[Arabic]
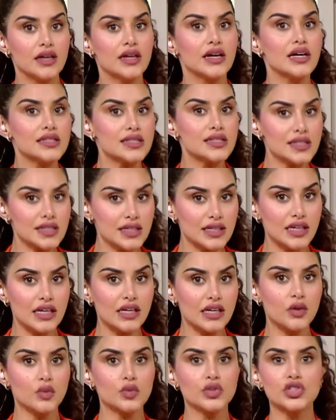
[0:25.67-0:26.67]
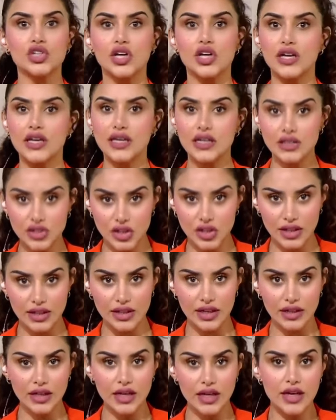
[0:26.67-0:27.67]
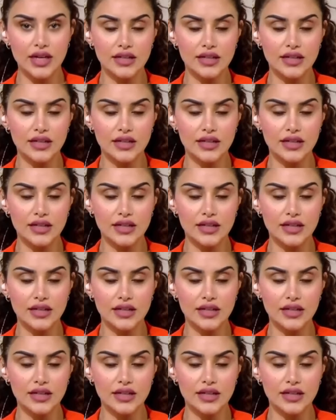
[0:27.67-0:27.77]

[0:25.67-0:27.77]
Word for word: الصينية والشهيرة جدا